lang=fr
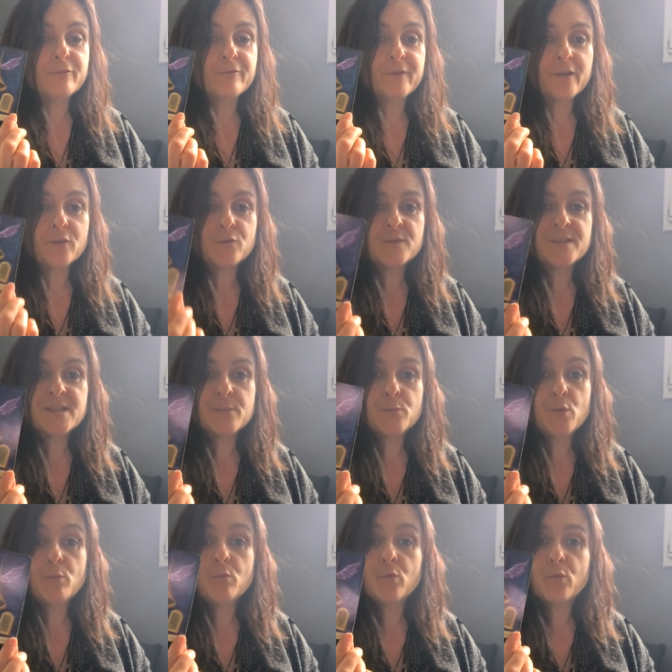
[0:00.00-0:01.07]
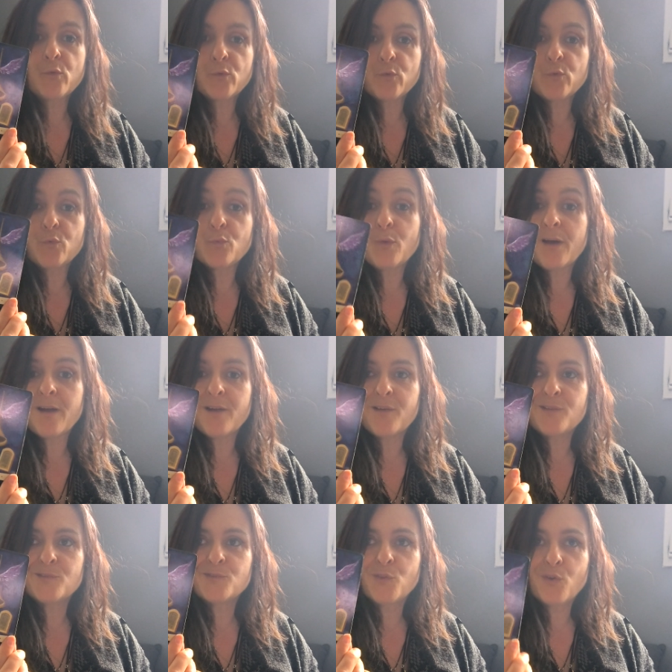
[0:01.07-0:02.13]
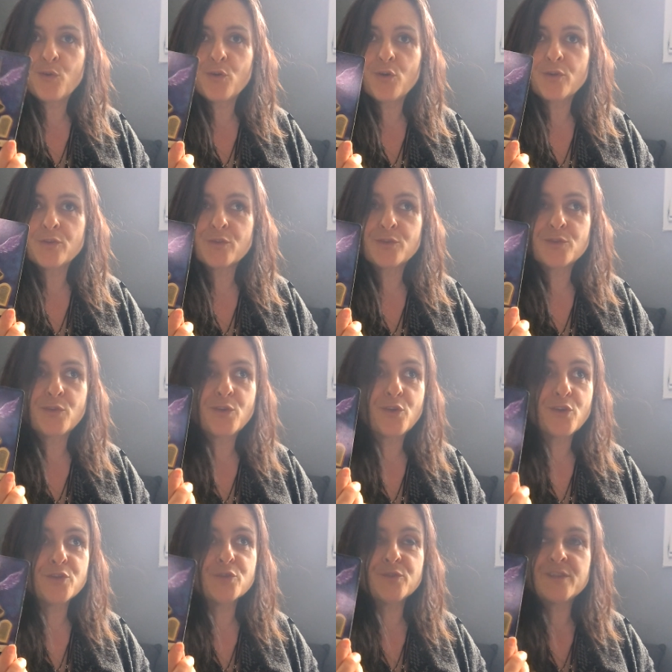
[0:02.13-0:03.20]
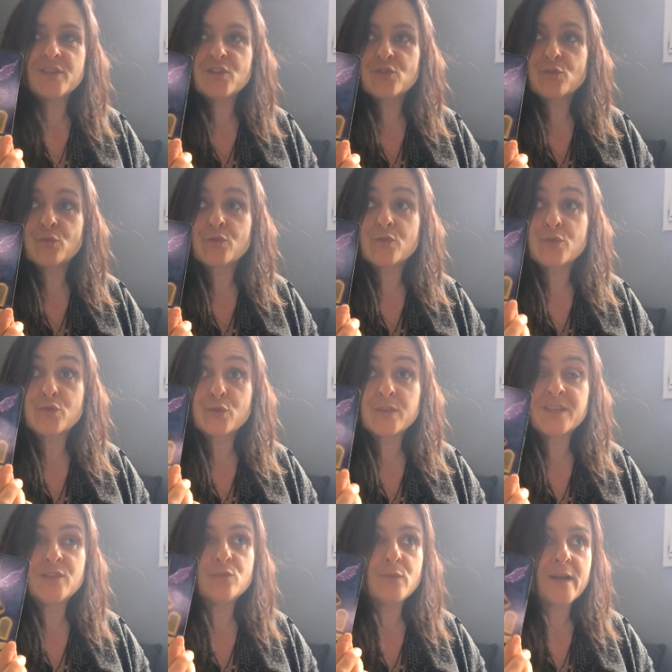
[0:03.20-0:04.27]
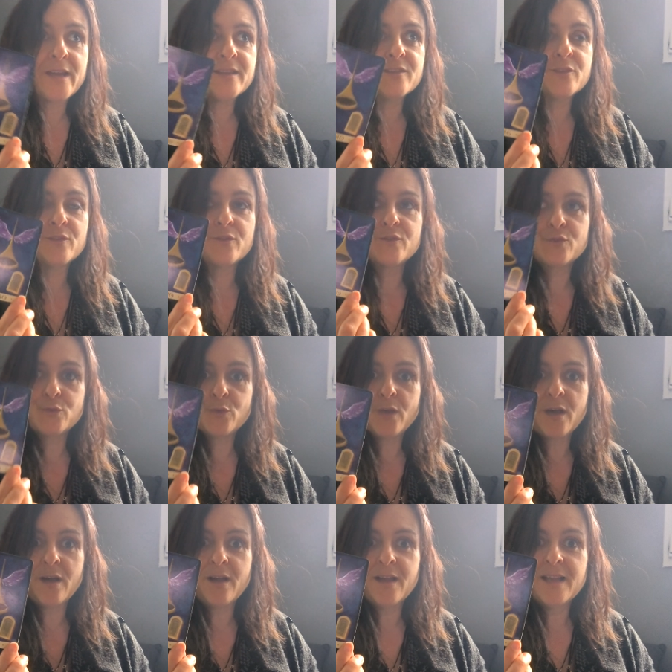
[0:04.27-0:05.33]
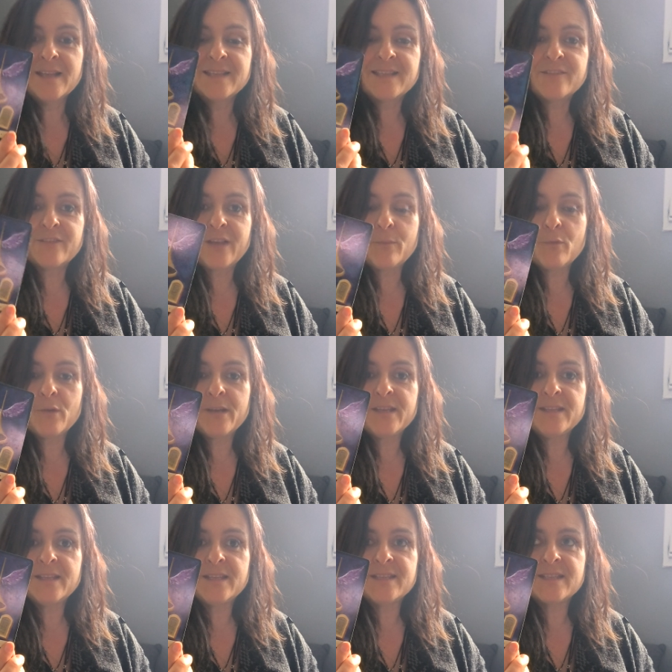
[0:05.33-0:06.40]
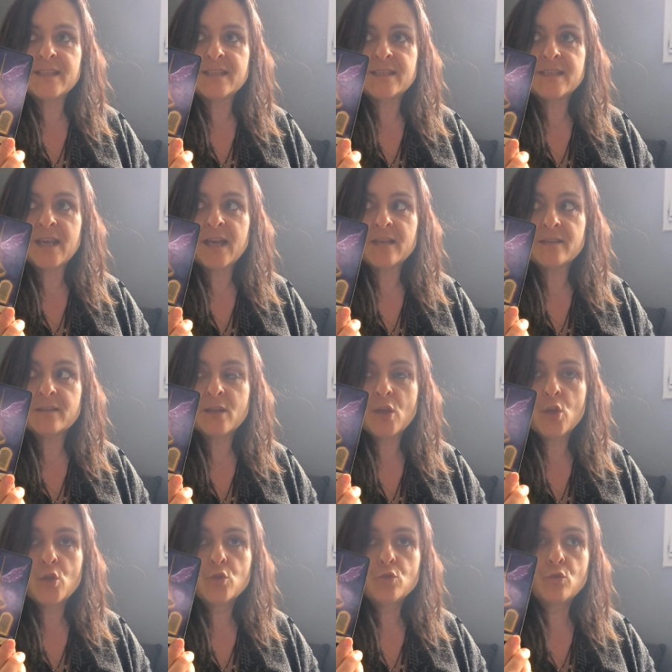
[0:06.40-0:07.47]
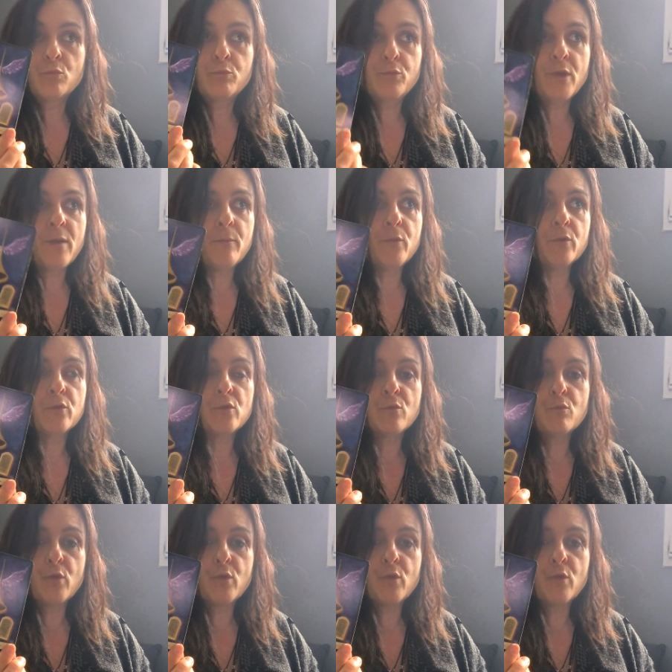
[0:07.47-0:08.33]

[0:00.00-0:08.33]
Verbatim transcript: vont faire tout ce qu'il peut pour que ce soit dans l'ordre, dans l'ordre des choses, ce qui doit être sera. C'est vraiment l'idée de cette carte. Donc peu importe le